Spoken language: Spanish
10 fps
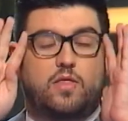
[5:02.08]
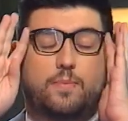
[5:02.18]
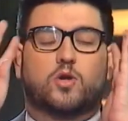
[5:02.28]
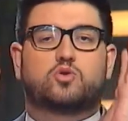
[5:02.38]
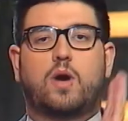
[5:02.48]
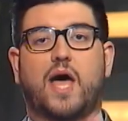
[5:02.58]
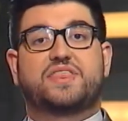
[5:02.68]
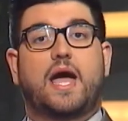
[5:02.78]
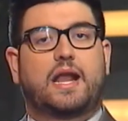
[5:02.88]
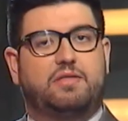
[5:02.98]
de Portugal
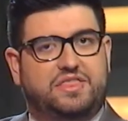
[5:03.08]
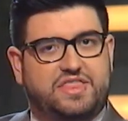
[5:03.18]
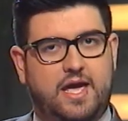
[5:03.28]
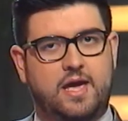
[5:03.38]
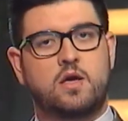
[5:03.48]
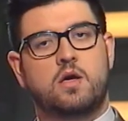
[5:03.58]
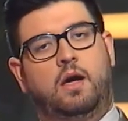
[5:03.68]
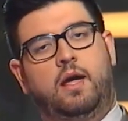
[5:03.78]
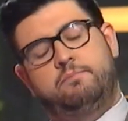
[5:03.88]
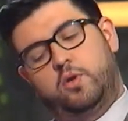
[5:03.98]
se agradece,
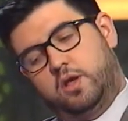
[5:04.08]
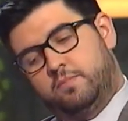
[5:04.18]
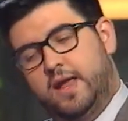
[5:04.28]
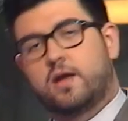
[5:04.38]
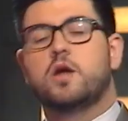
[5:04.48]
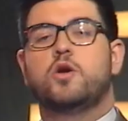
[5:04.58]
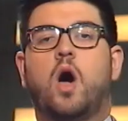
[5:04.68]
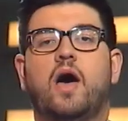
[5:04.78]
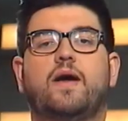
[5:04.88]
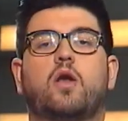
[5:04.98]
porque, hombre, nos
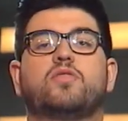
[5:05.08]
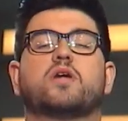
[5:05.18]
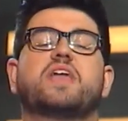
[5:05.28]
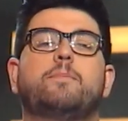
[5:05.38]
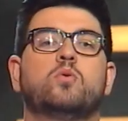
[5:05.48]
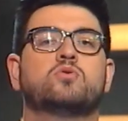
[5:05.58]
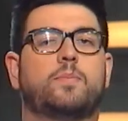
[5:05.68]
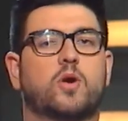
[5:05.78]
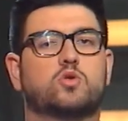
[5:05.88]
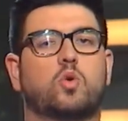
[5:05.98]
ha dado los 12 puntos
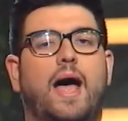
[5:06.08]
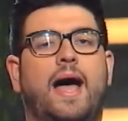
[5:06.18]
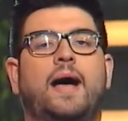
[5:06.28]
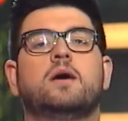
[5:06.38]
Portugal,